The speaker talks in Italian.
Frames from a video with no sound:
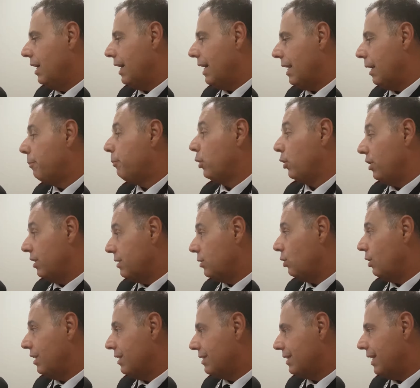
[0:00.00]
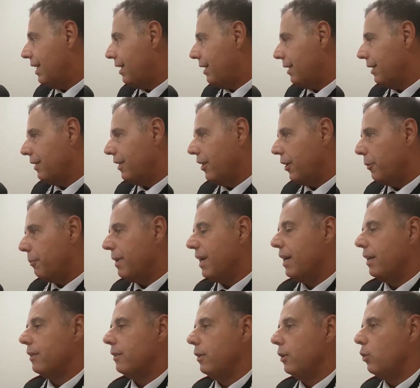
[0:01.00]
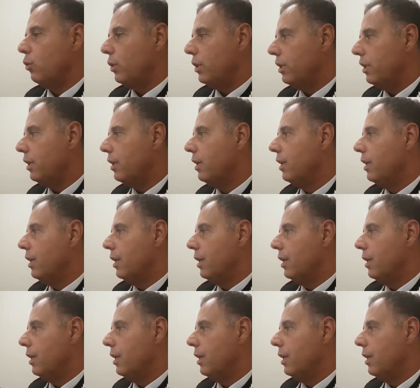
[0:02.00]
alla proiezione esterna dei reparti, quindi